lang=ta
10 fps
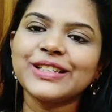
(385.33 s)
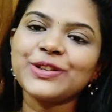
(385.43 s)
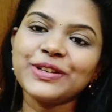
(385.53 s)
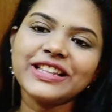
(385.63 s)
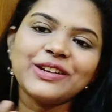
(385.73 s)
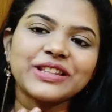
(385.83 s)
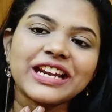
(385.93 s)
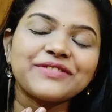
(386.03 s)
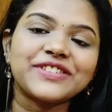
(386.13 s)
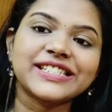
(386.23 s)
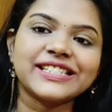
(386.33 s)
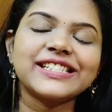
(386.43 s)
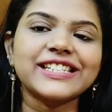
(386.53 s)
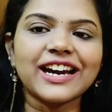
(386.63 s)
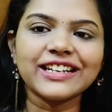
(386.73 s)
ஸோ இந்த லுக் தான் நான்
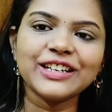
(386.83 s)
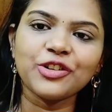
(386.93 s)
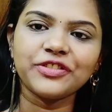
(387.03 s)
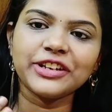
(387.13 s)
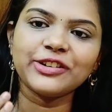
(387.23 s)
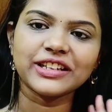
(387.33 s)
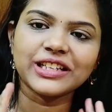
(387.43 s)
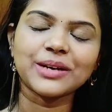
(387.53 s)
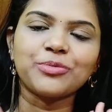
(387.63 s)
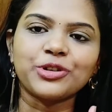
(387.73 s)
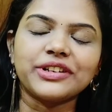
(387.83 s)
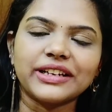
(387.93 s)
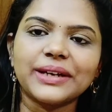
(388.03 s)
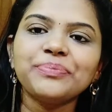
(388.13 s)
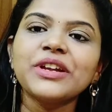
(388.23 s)
ஃபஸ்ட்டு ஸ்டார்டிங் ஆஃப் வீடியோலேருந்து நான்
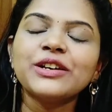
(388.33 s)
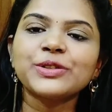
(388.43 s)
போட்டுட்ருக்கேன்